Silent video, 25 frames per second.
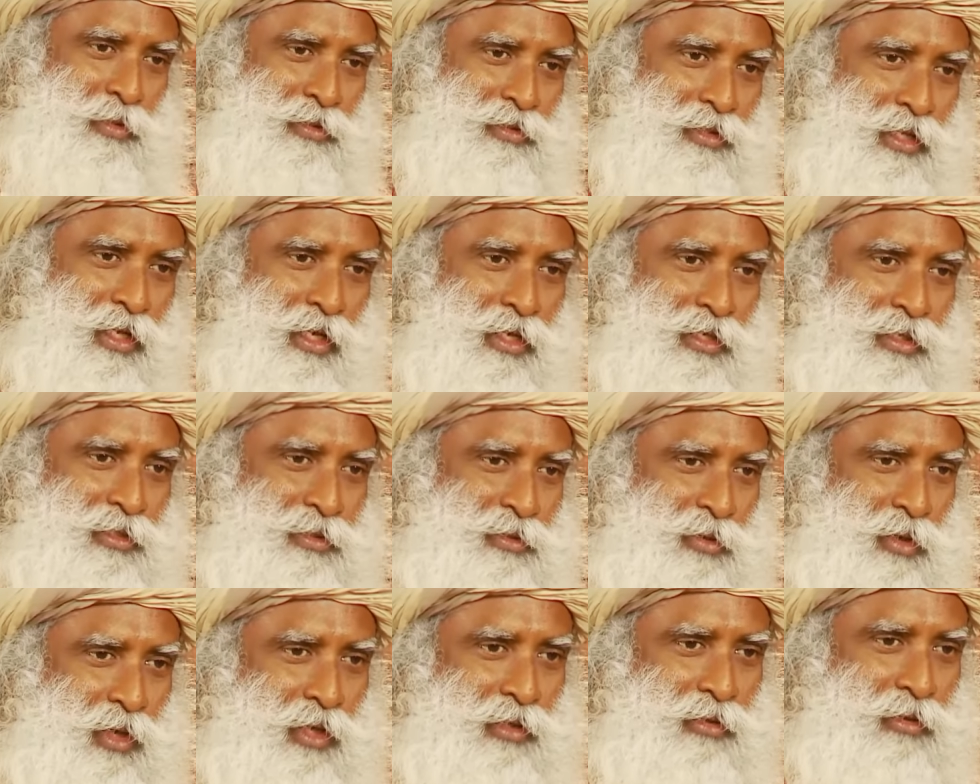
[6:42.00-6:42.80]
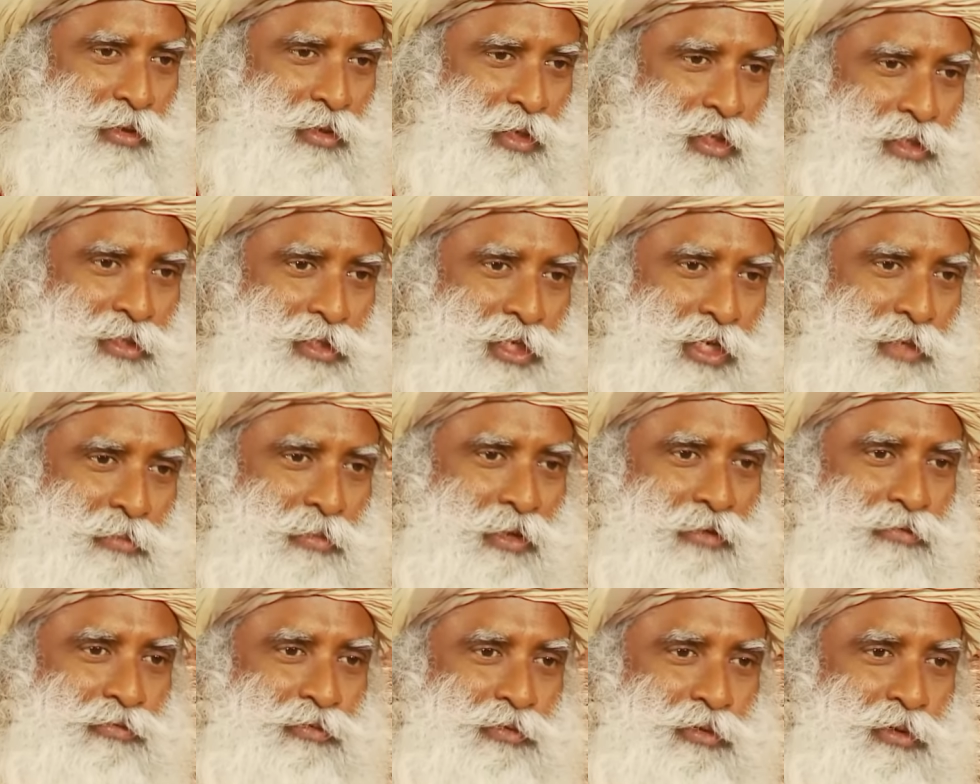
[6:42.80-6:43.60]
ব্যক্তিত্বটা যখন পাল্টালাম
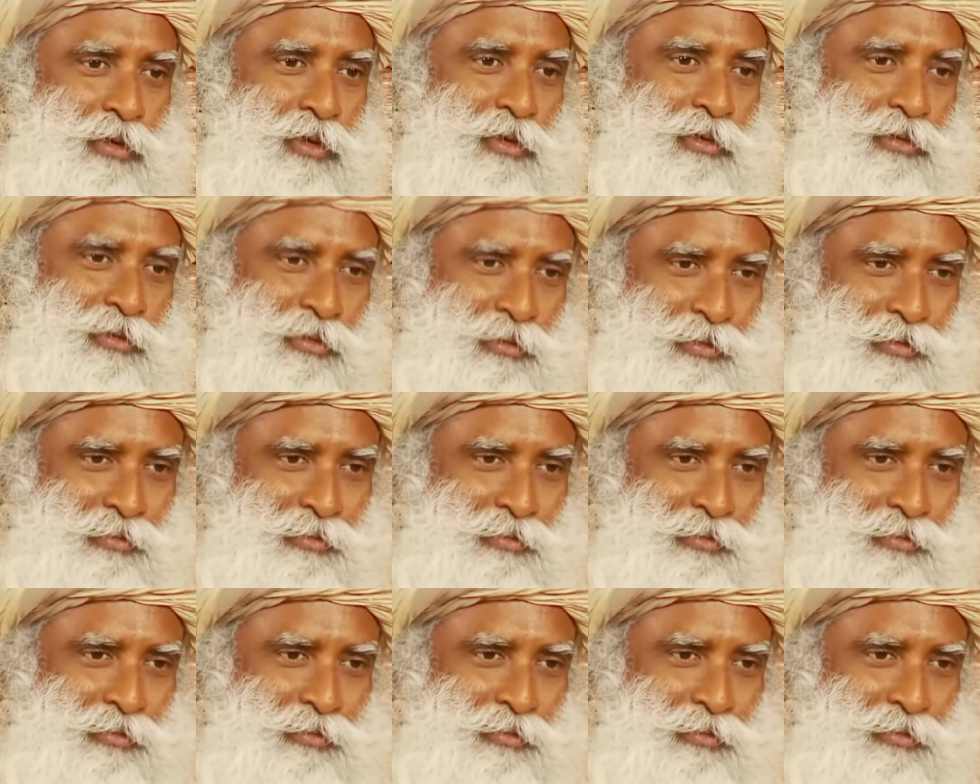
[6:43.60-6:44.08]
ভাবলাম খাবারটাও